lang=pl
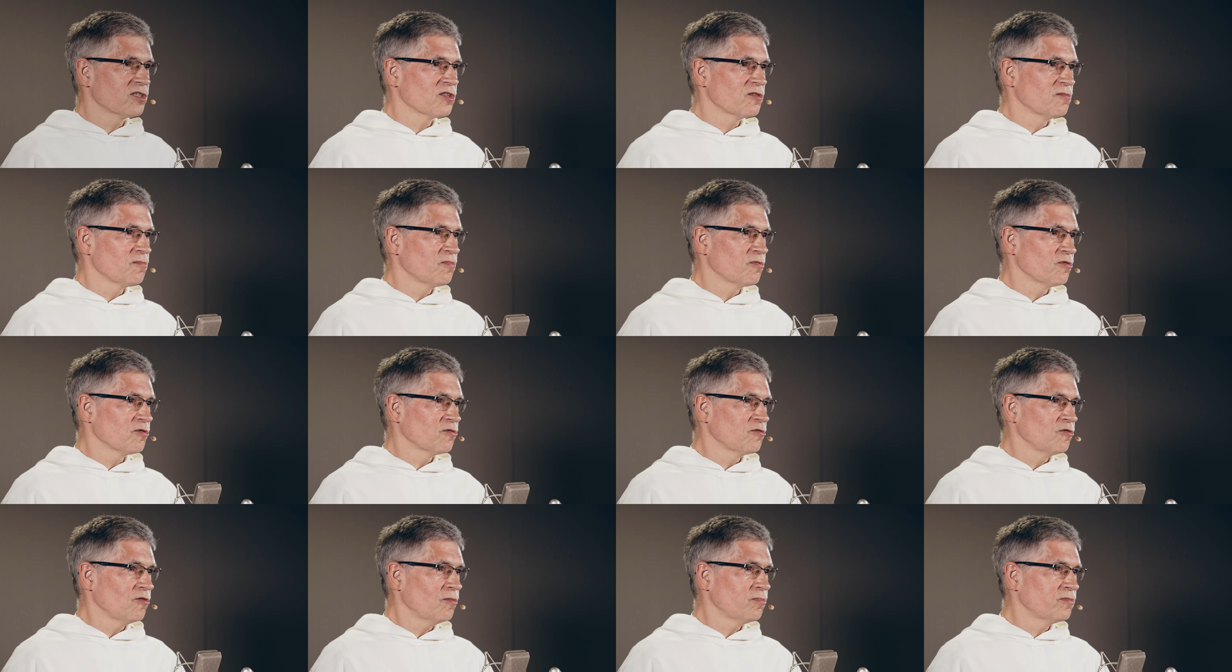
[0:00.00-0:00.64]
jesteśmy po
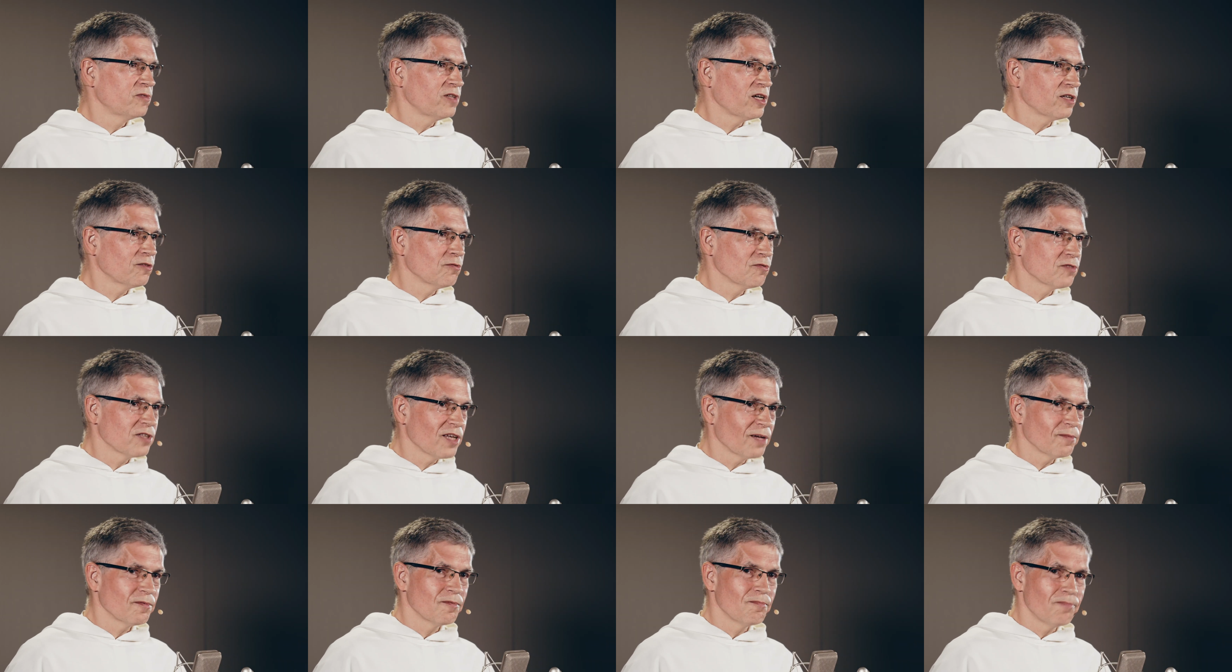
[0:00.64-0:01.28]
prostu
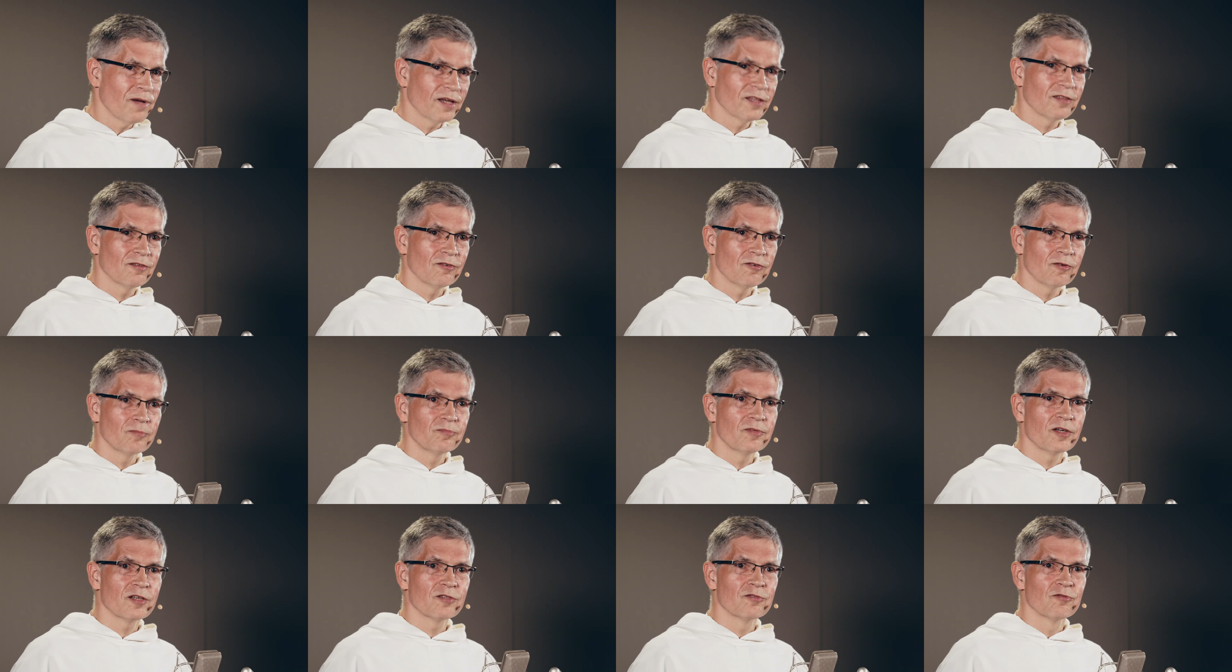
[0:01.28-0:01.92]
obdartusami, bandą
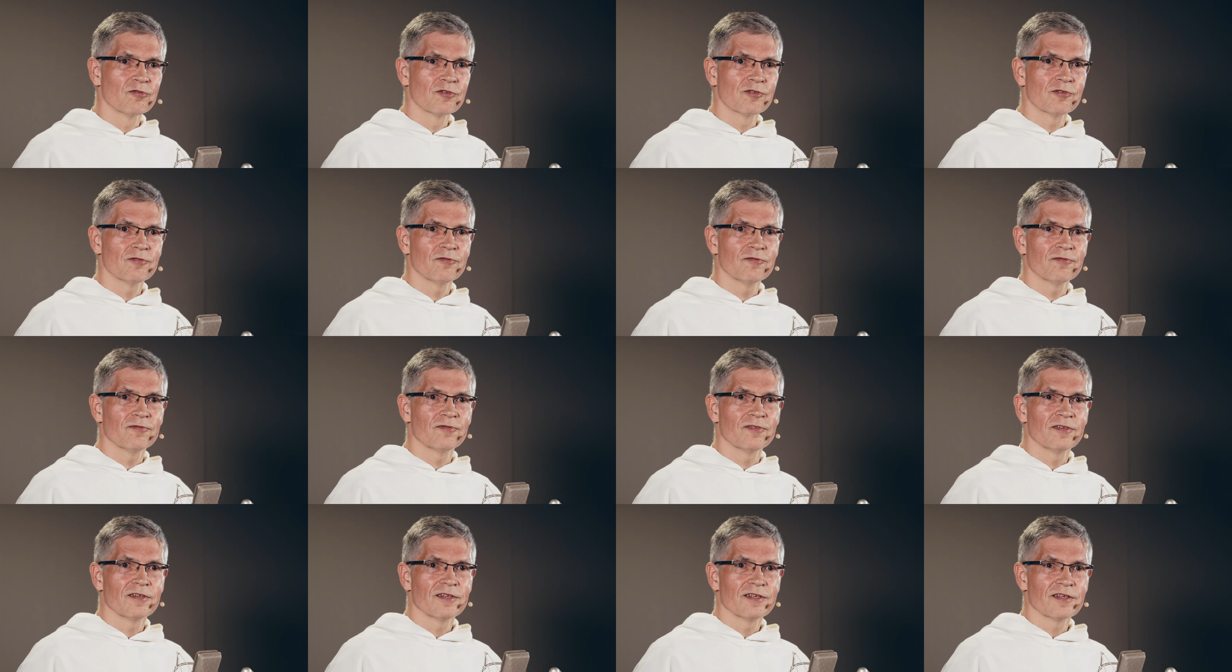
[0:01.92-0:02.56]

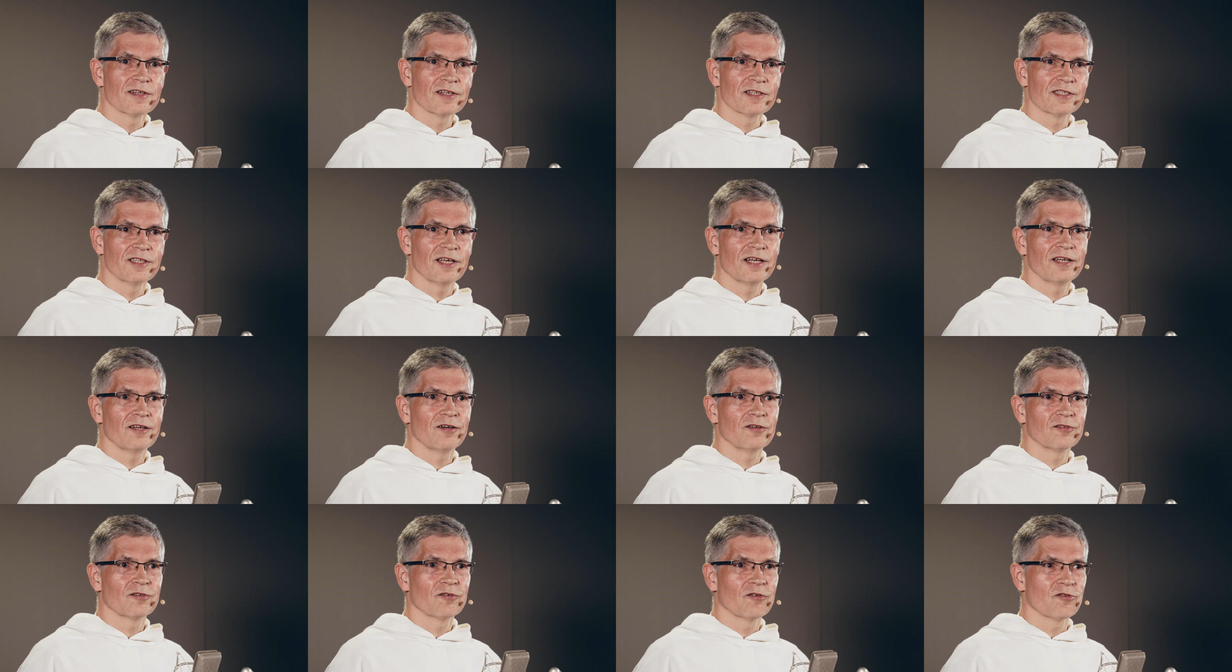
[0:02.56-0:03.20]
obdartusów, z
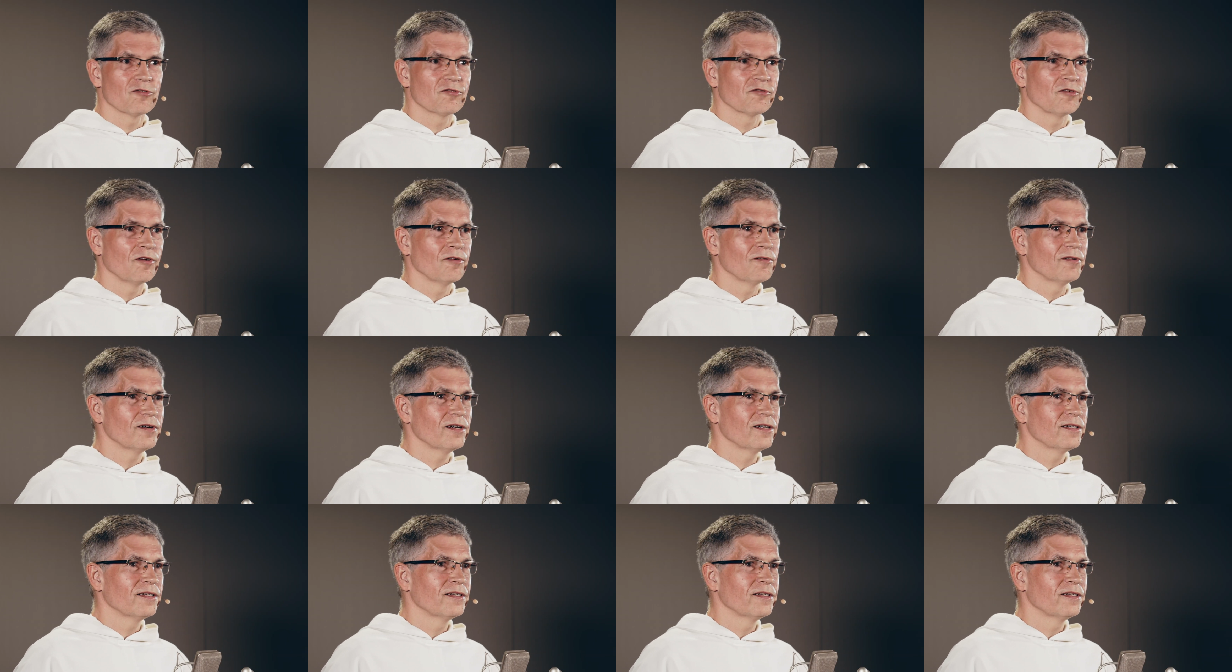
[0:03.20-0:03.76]
dala od kościoła.